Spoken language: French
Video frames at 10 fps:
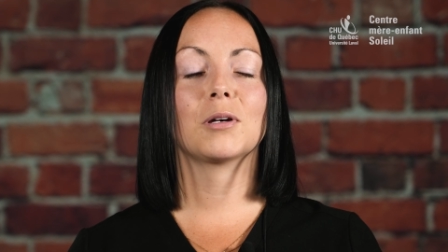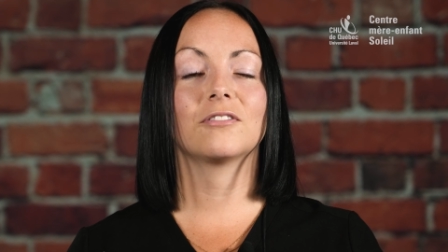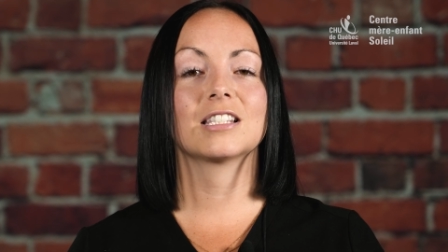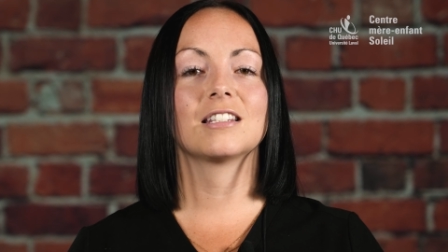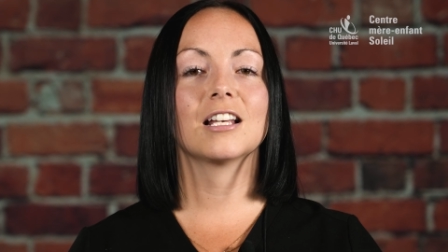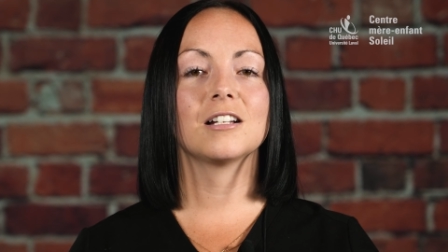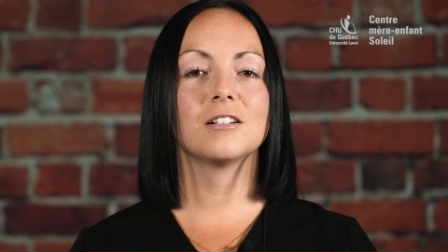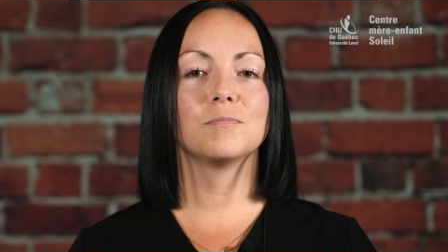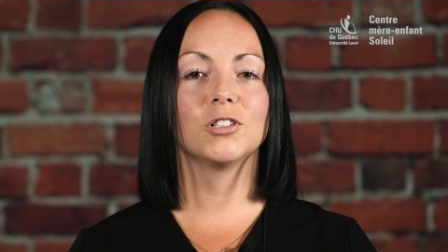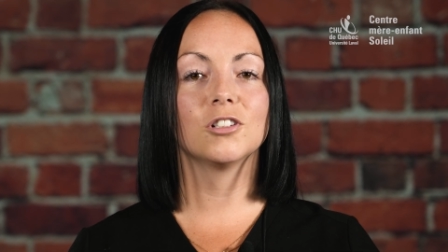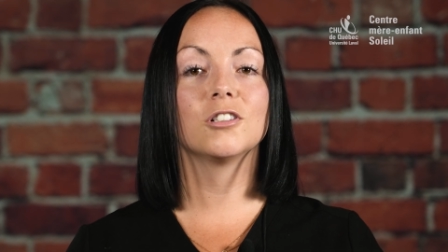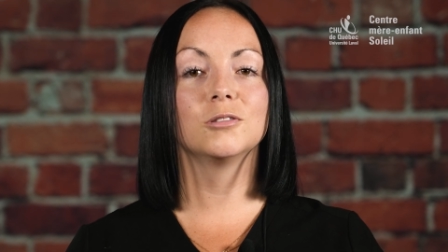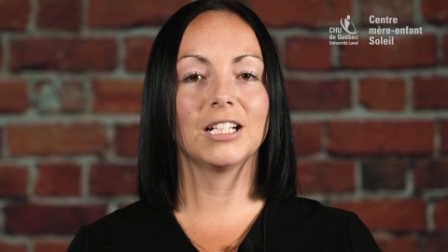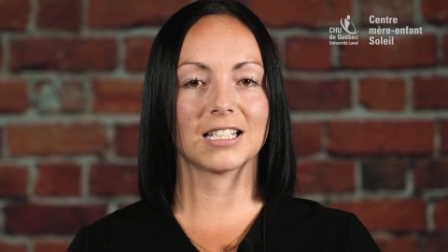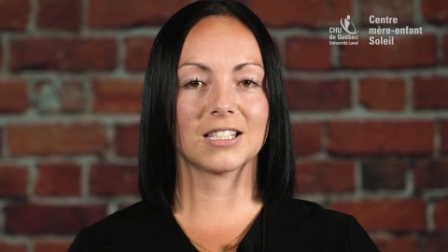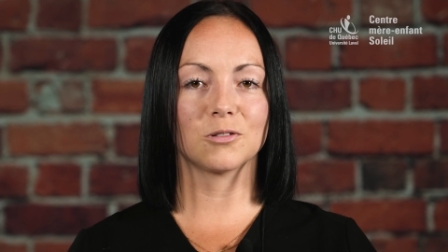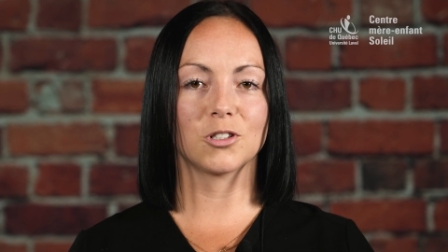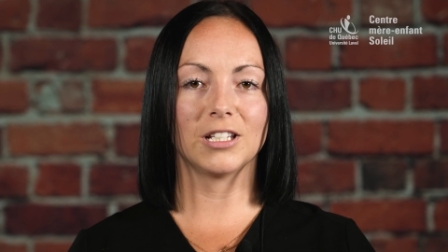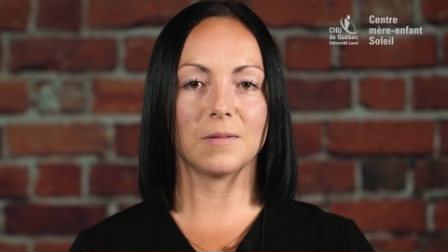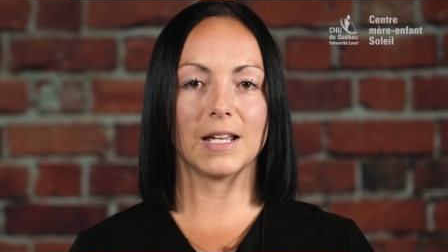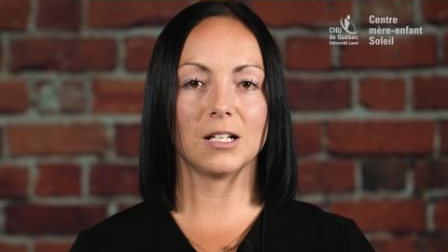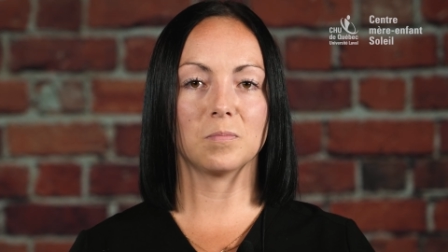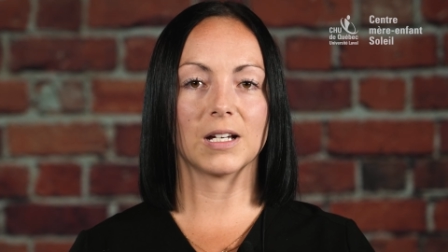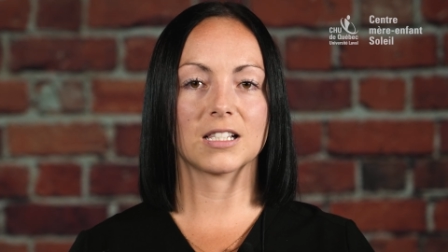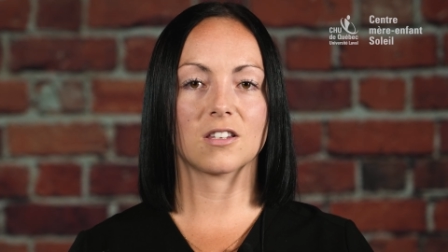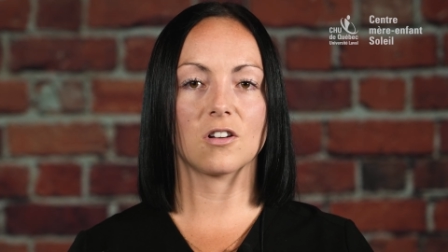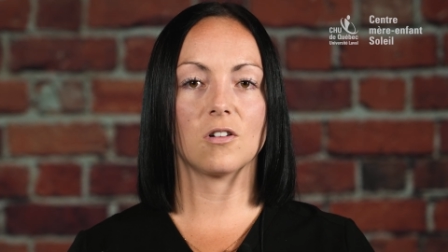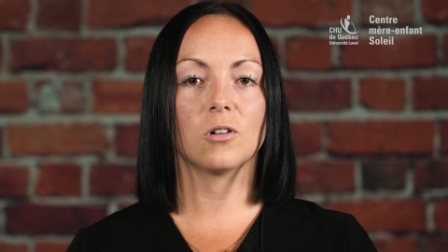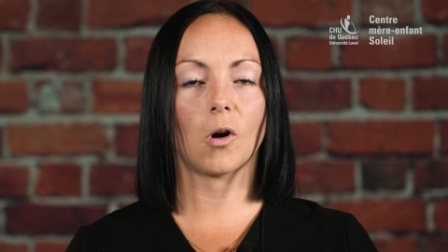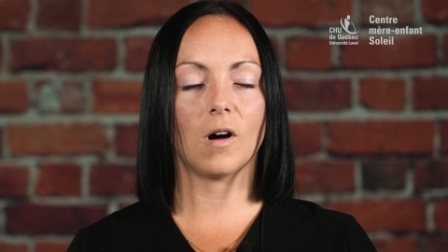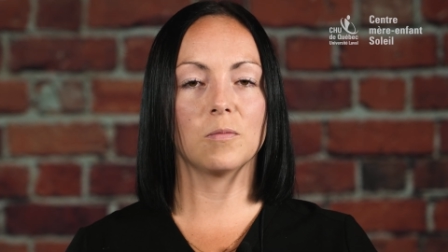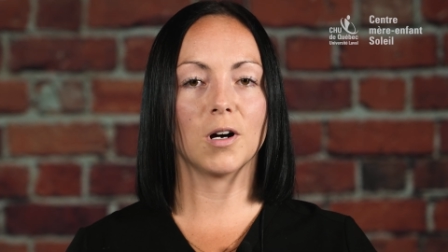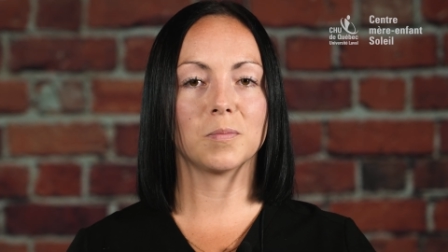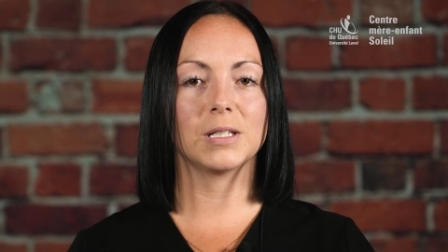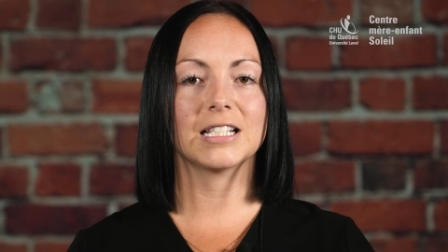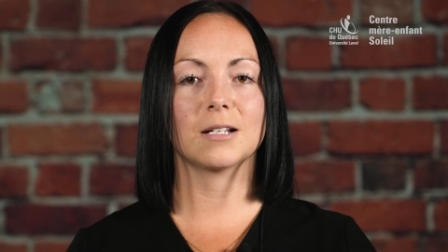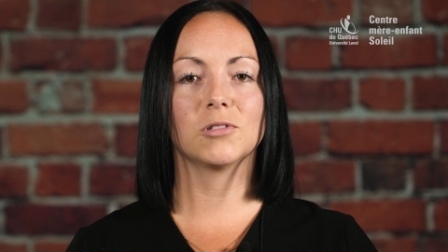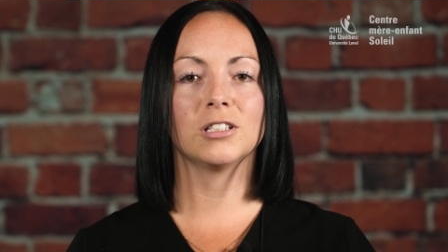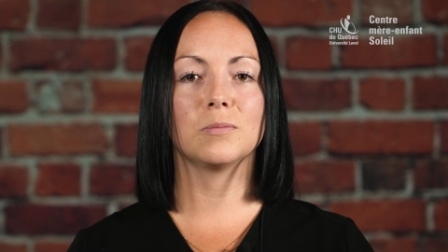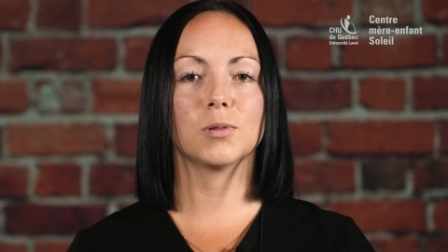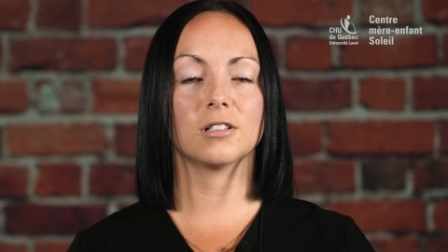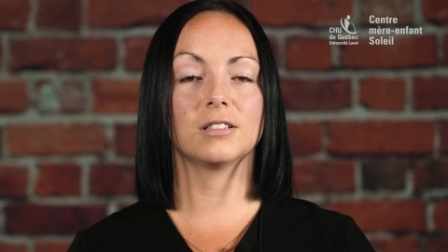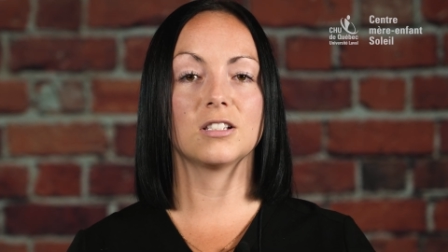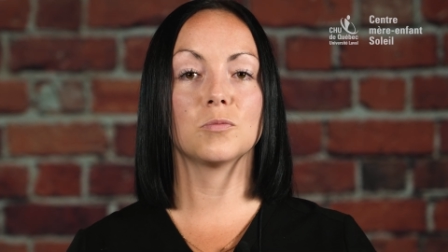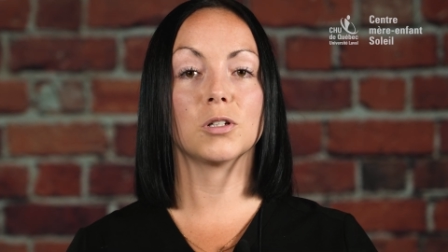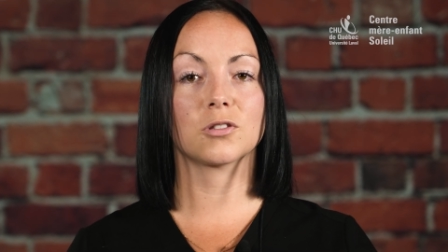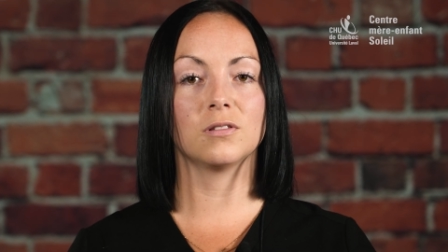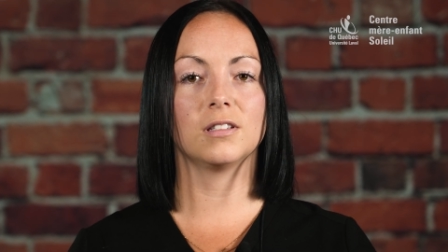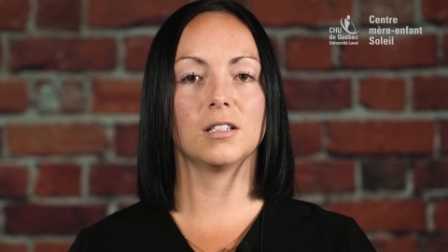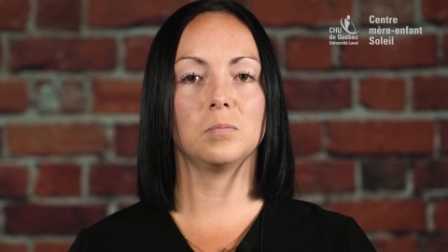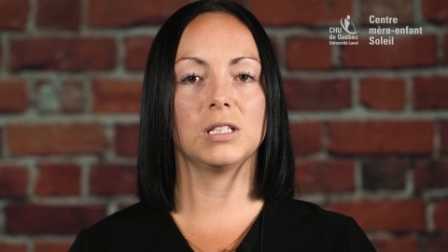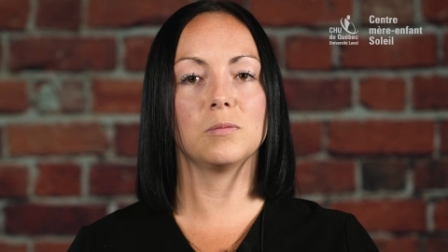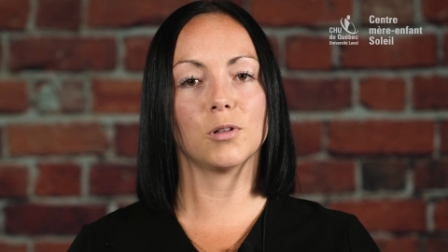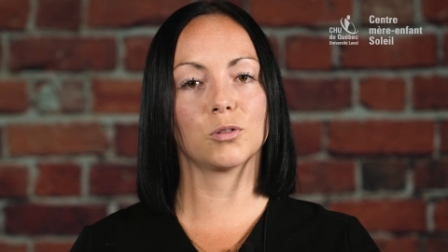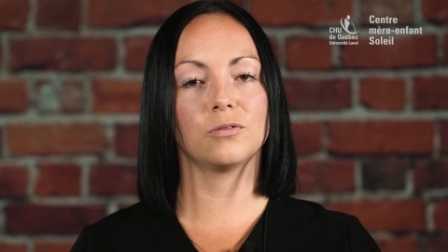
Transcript: professionnel me donne le goût de rester au CHU de Québec parce qu'on croit en moi puis que ça me donne des, opportunités puis des portes